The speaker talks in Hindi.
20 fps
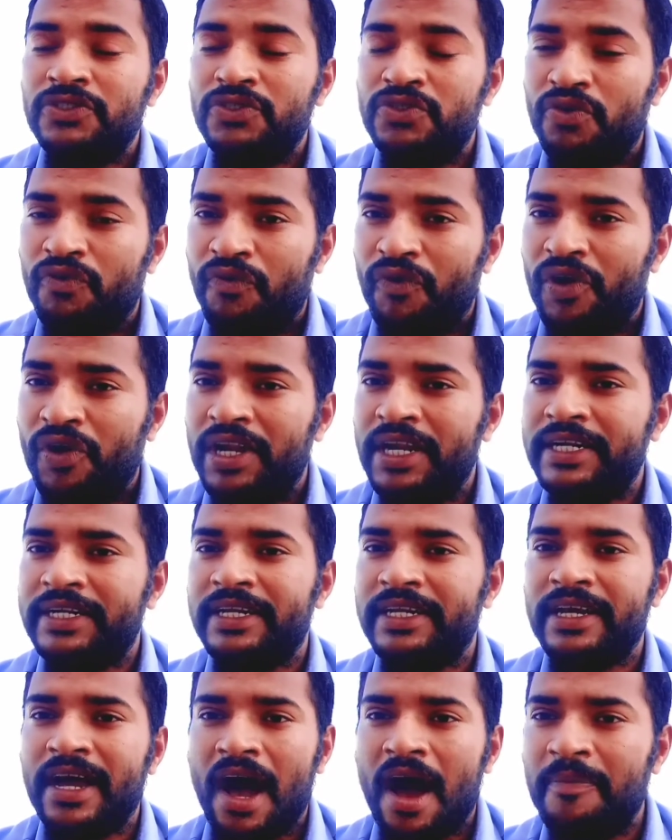जो
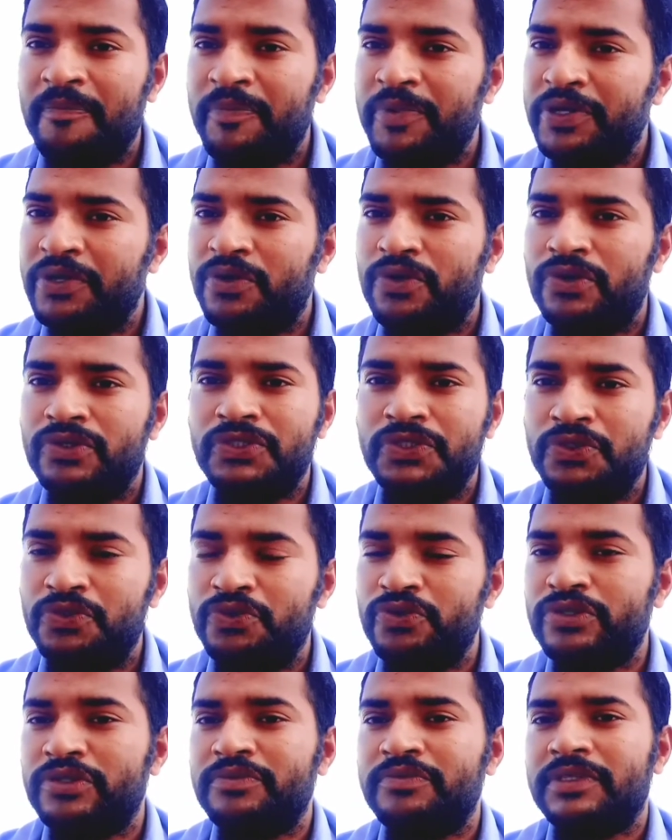वॉलेट हैं आप इनको
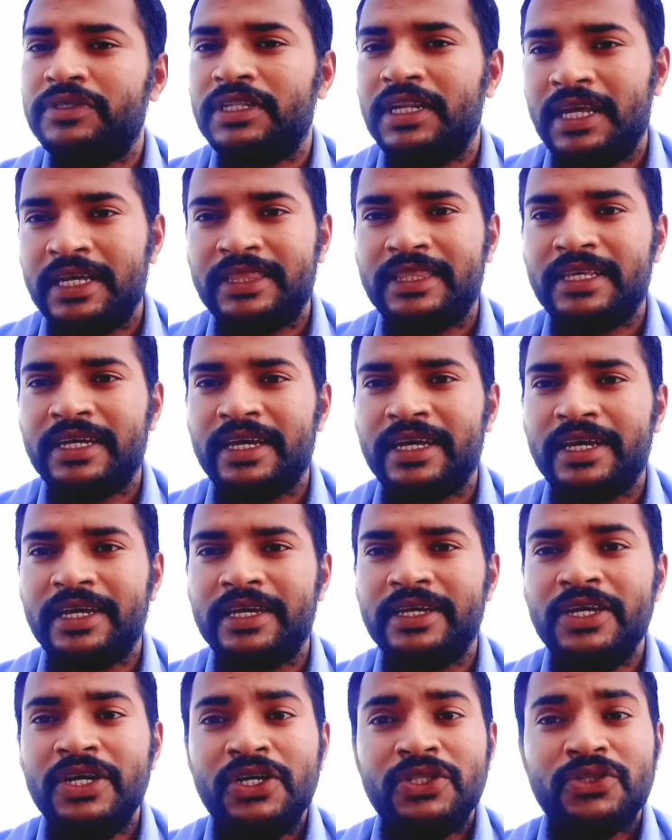यूज़ लेते
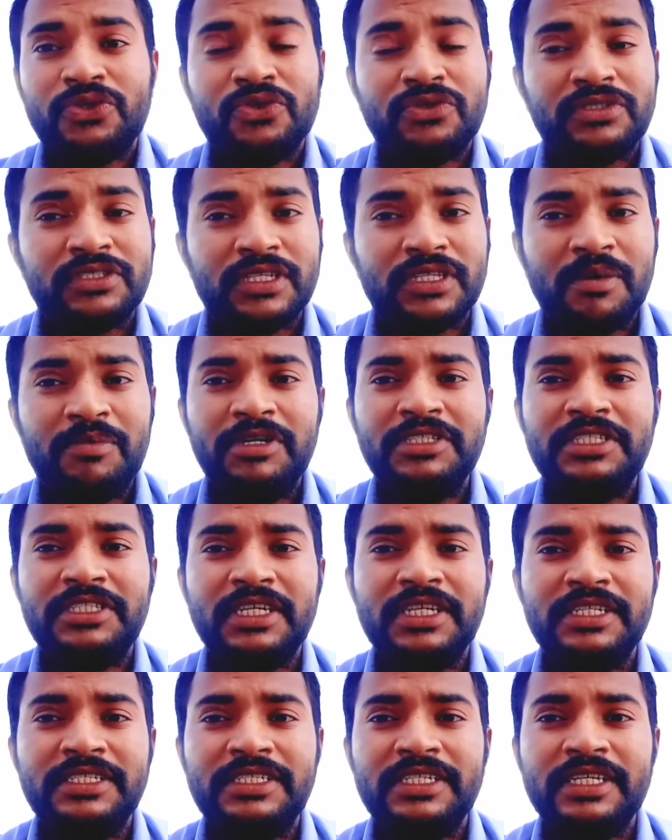हैं तो समझ
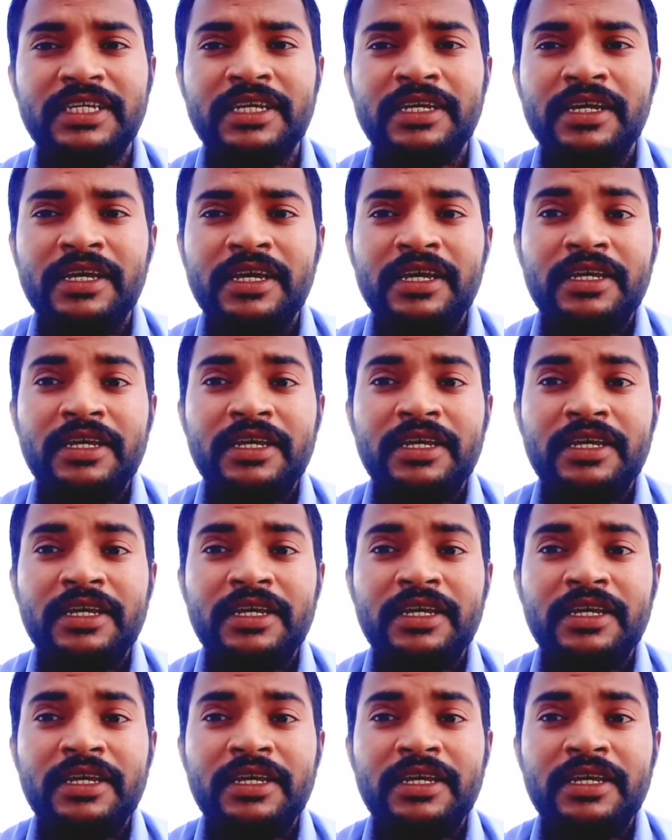लीजिए